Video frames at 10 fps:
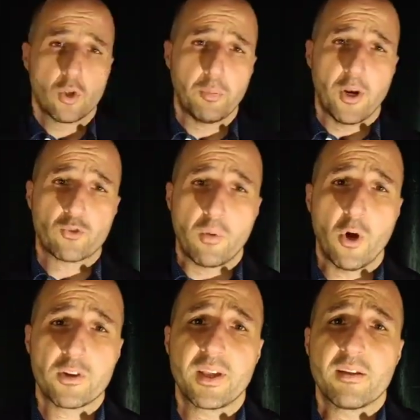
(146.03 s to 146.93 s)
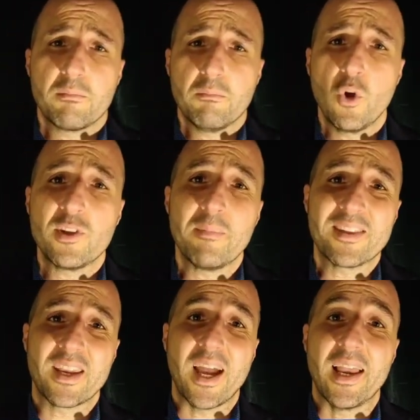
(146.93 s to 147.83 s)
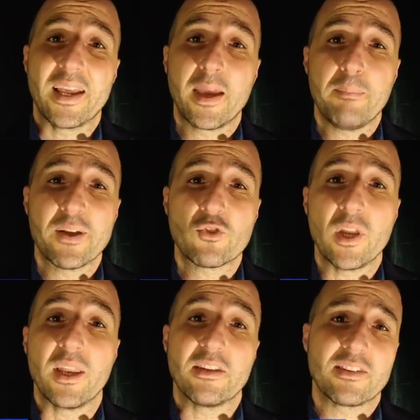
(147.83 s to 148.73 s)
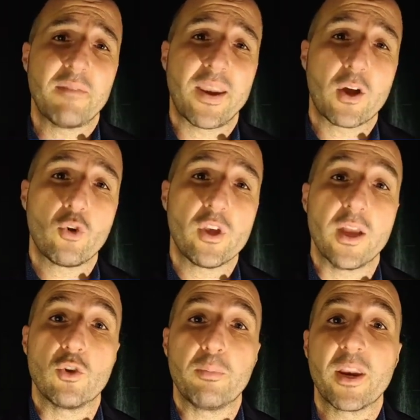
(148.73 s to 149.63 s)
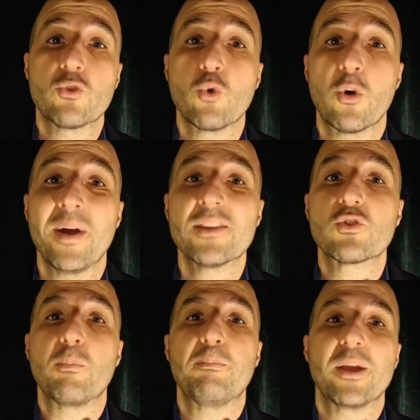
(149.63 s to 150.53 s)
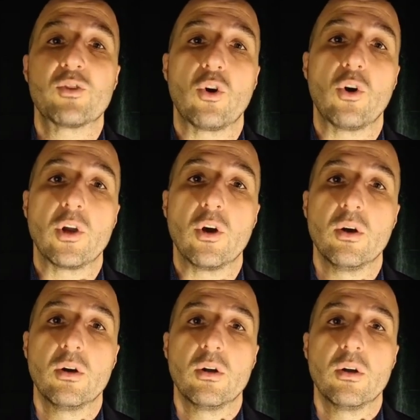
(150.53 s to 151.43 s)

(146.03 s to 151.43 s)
Dopo la sua morte, molti materiali che Pasolini stava raccogliendo per il suo romanzo Petrolio